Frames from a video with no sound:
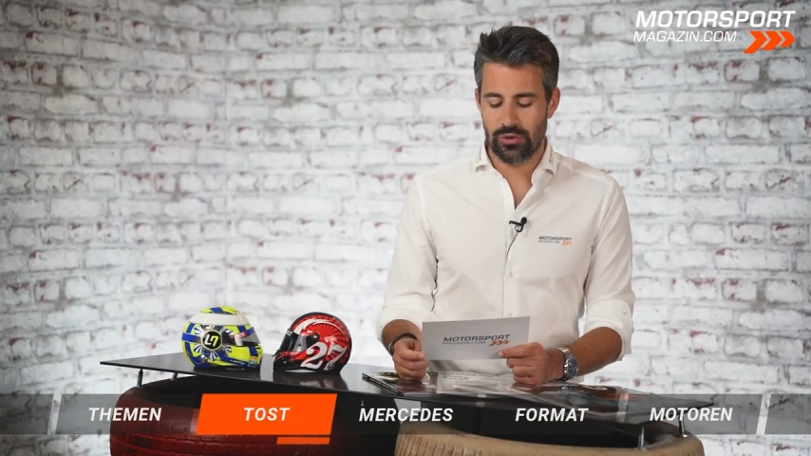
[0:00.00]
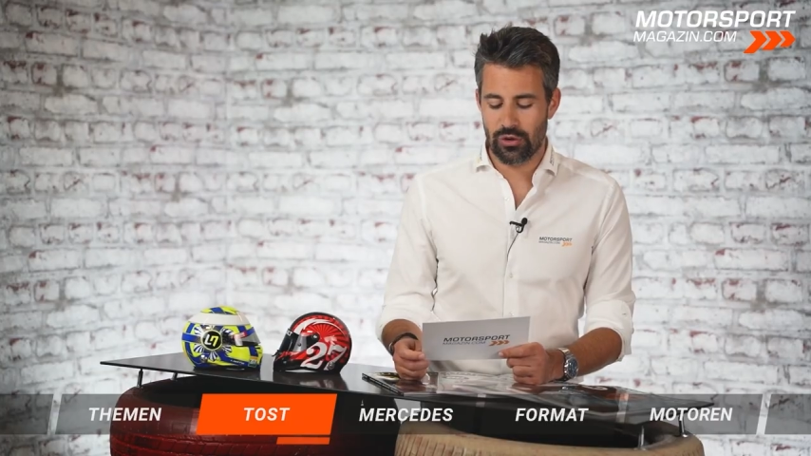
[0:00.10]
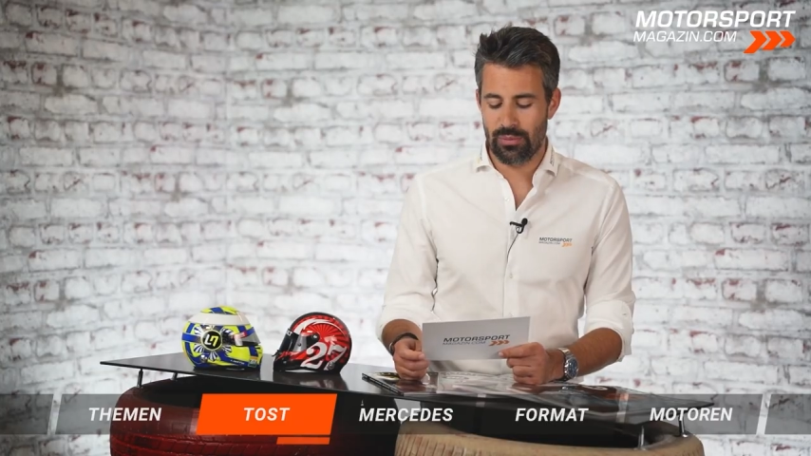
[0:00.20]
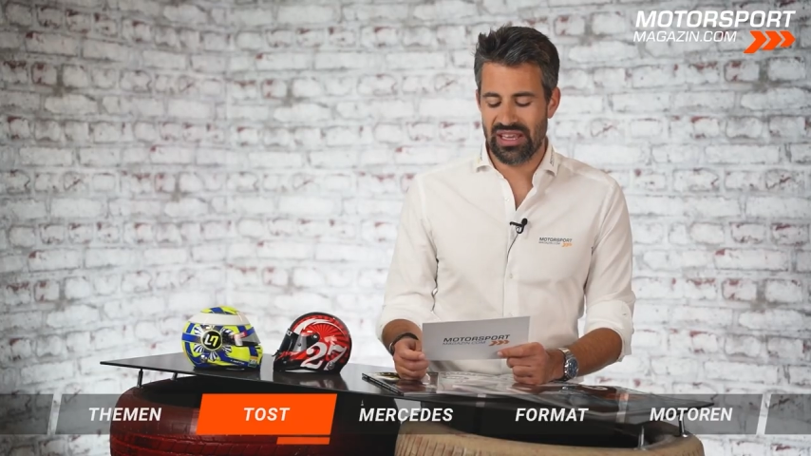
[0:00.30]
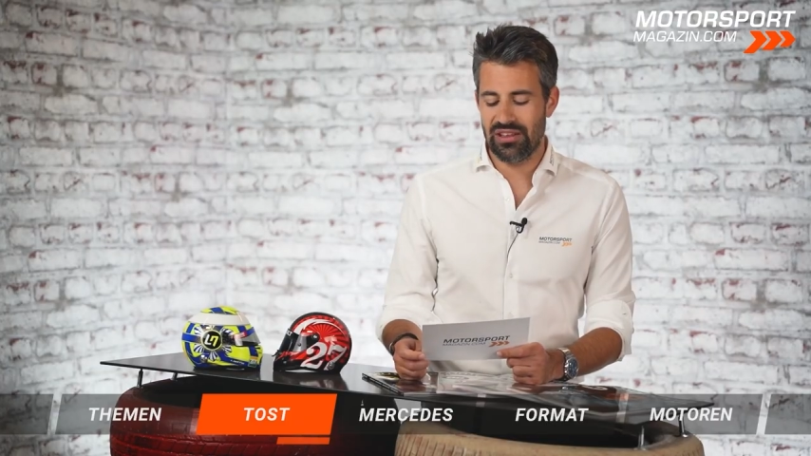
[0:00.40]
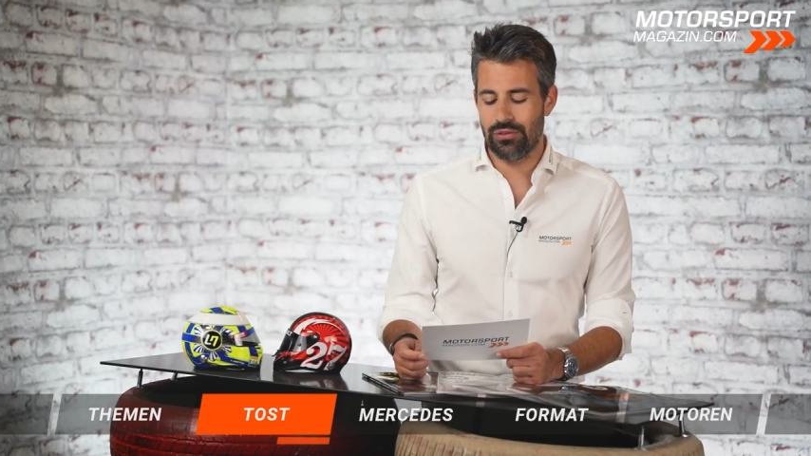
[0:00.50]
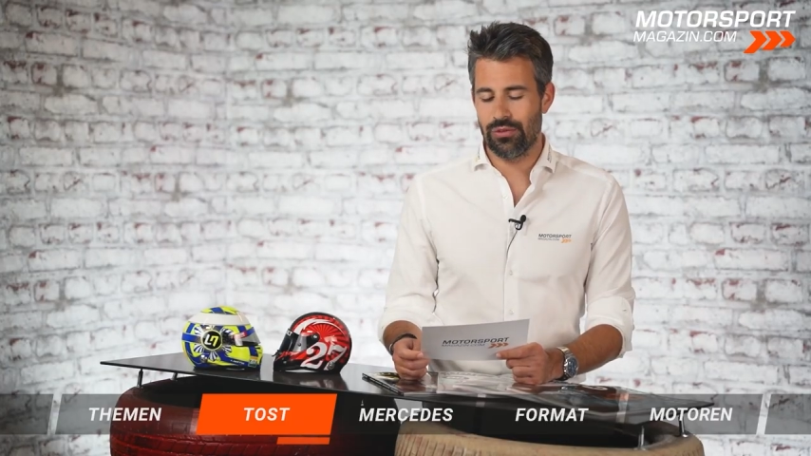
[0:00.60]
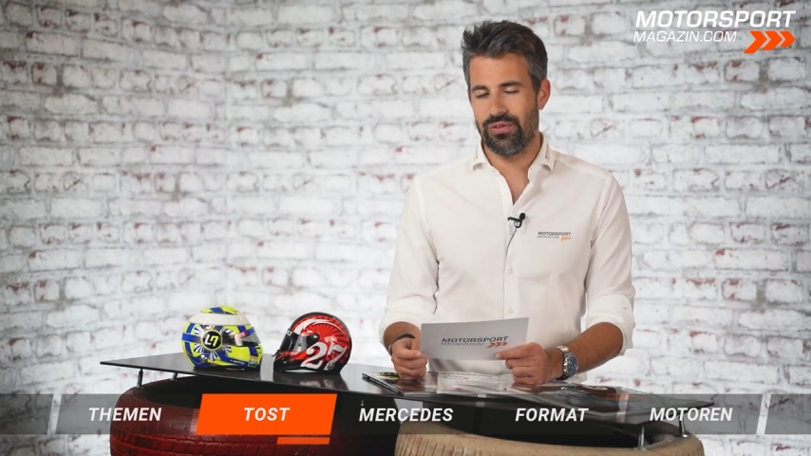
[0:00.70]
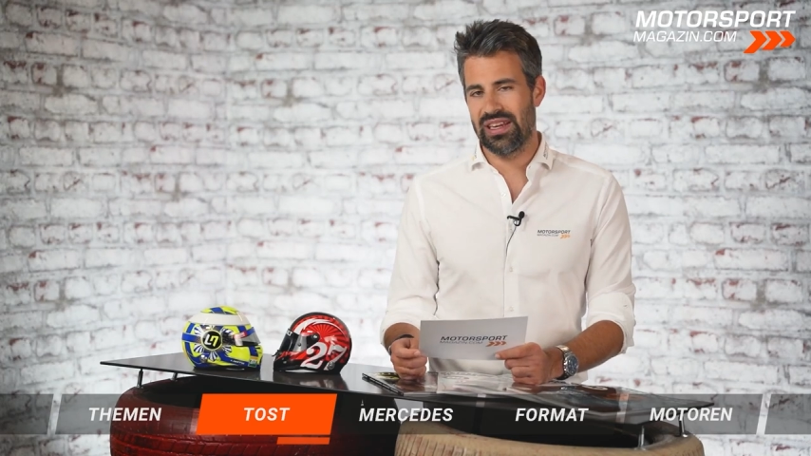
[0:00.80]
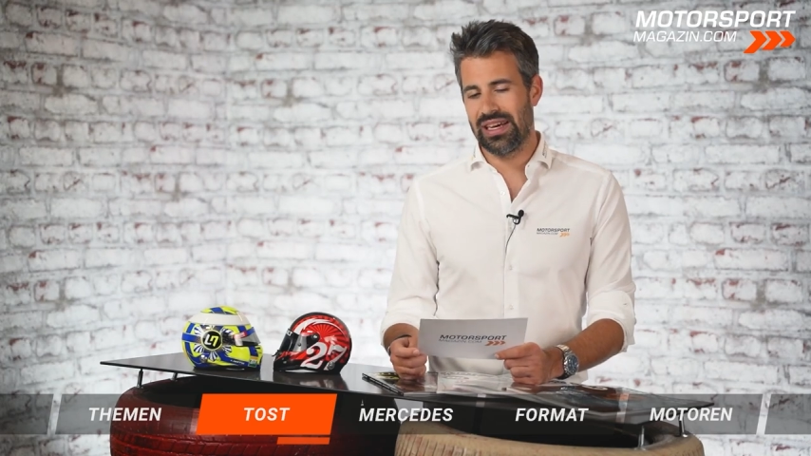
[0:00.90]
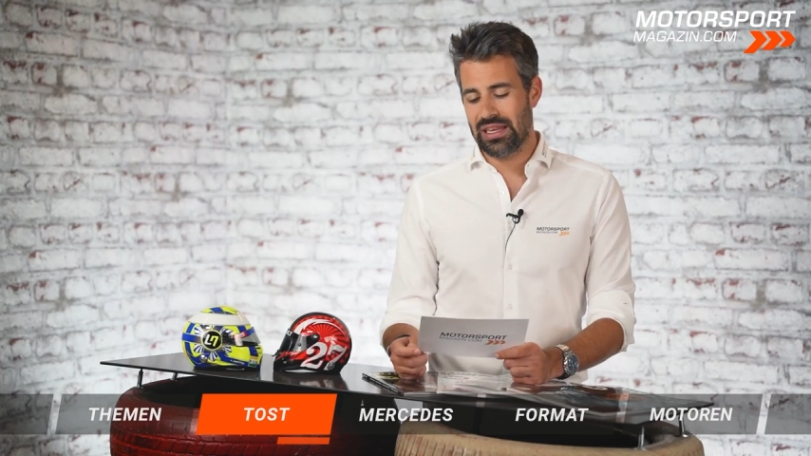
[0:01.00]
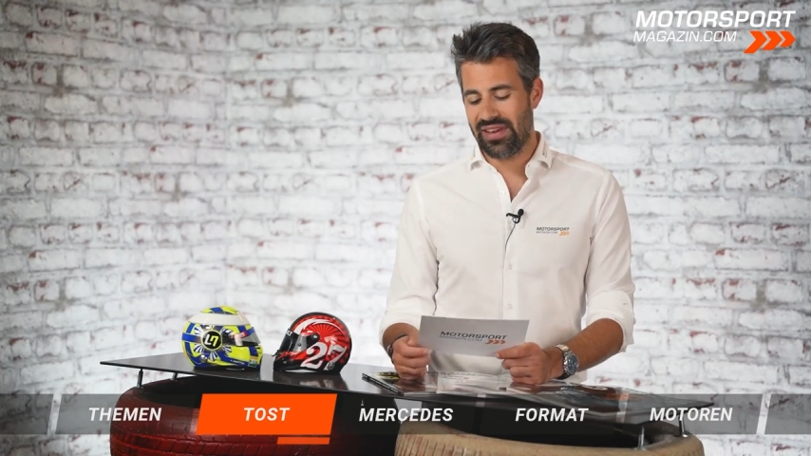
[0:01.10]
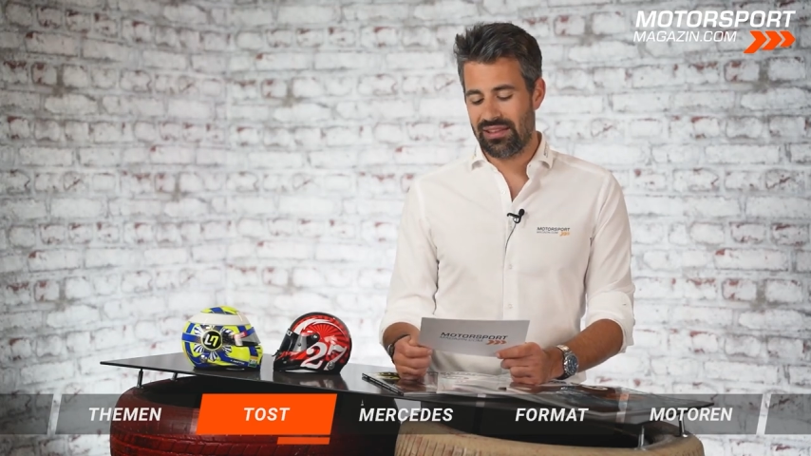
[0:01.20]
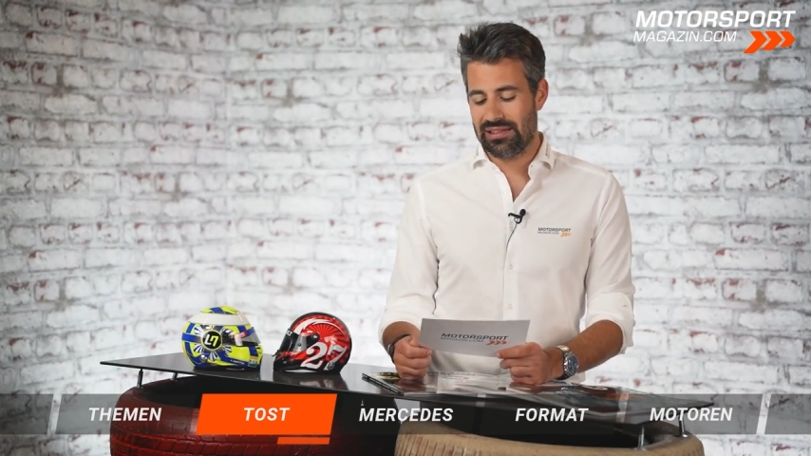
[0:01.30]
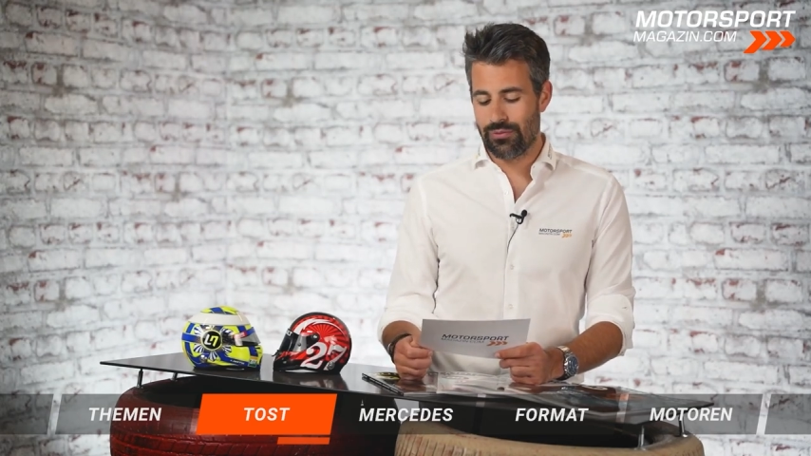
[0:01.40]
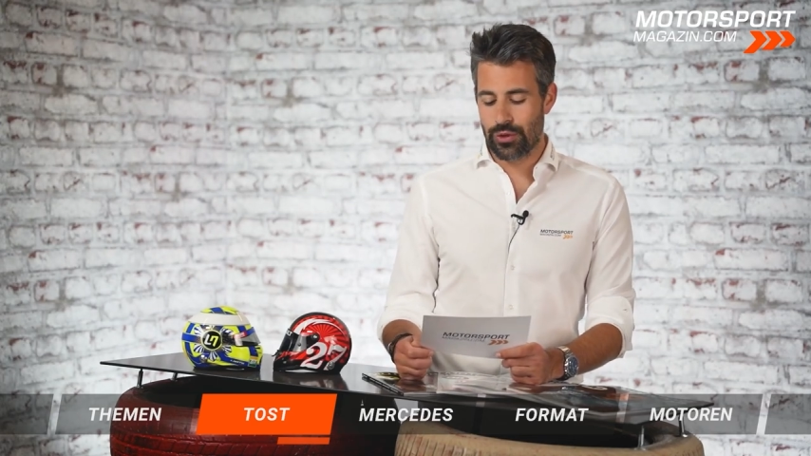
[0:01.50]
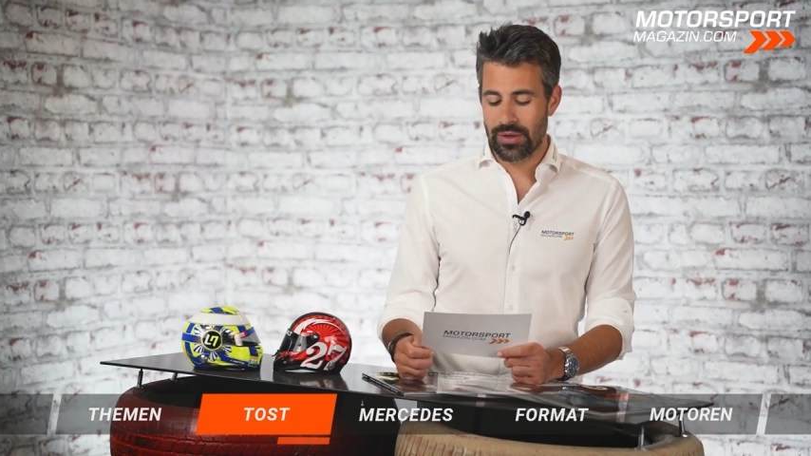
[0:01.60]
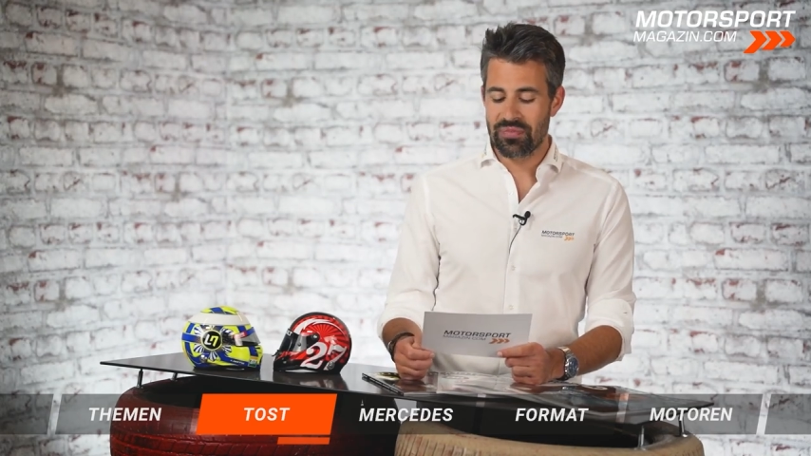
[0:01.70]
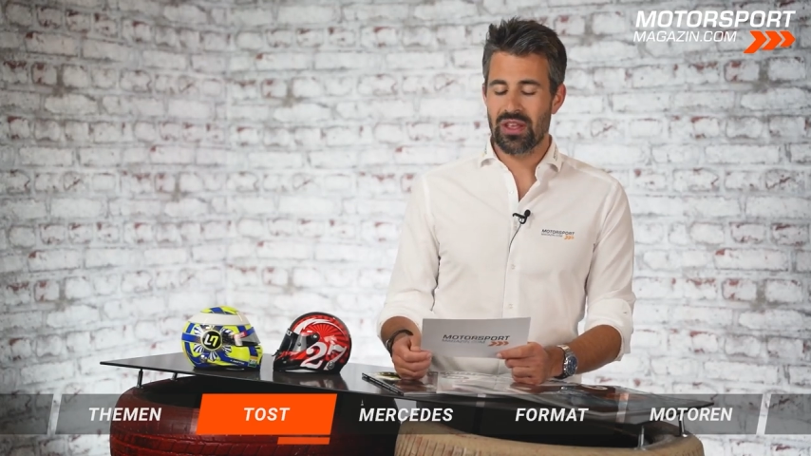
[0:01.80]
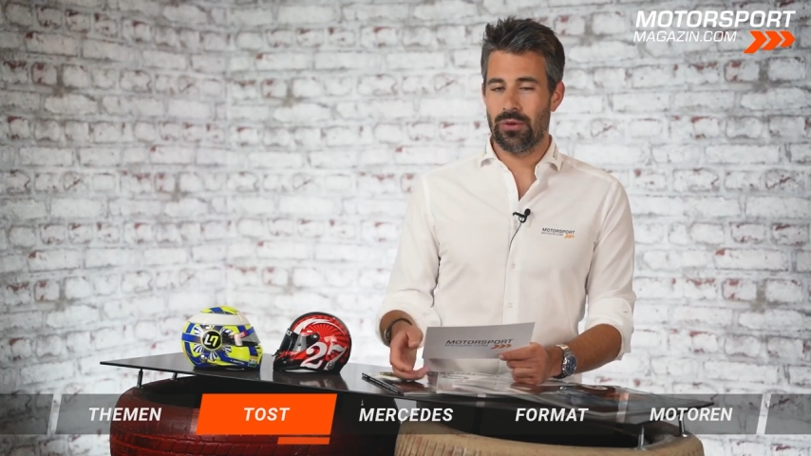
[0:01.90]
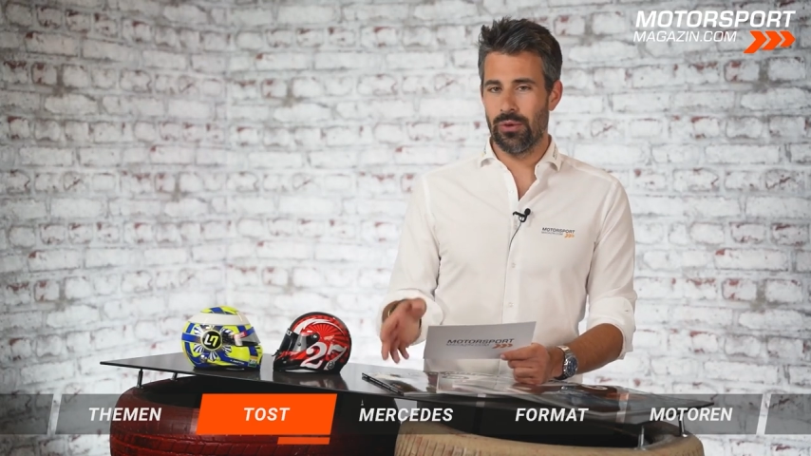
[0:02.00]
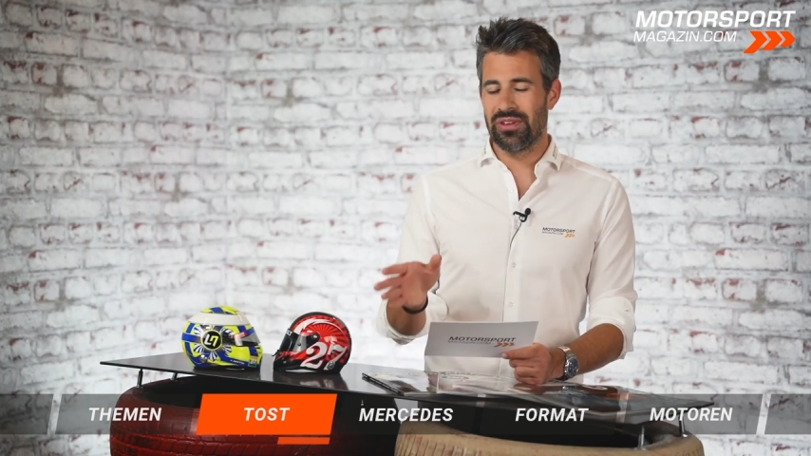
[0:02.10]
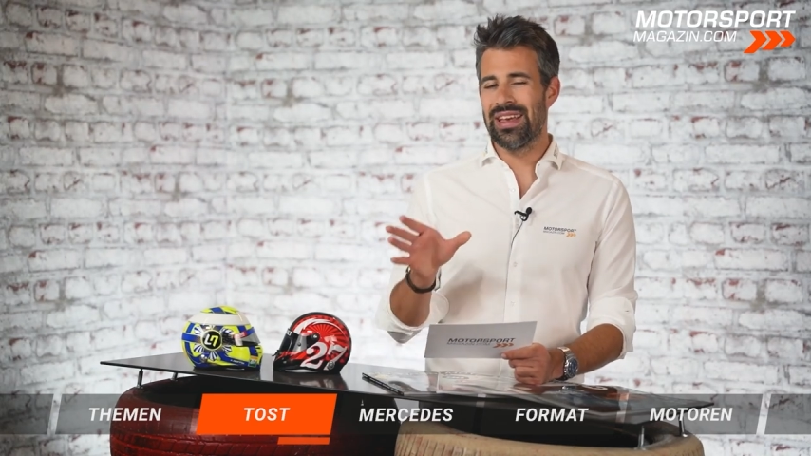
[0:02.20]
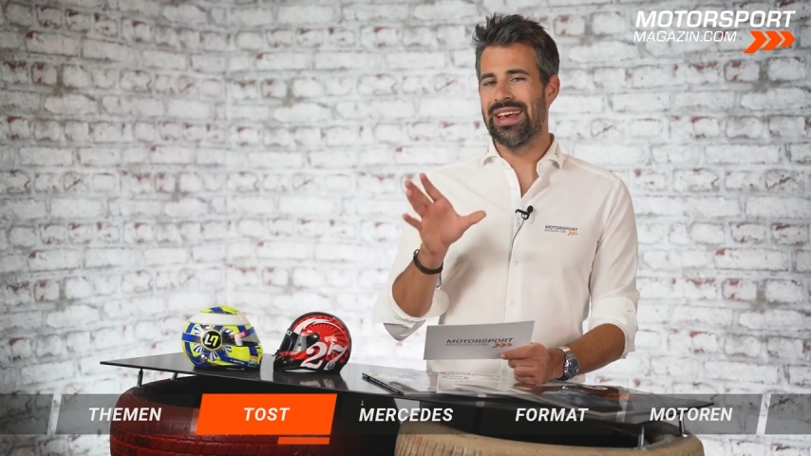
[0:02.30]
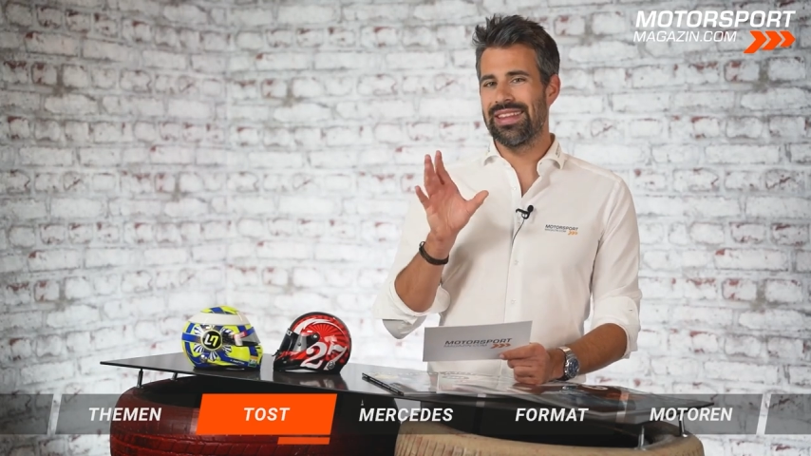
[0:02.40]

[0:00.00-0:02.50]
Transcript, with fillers: Laurent Mekis von Ferrari wechseln würde und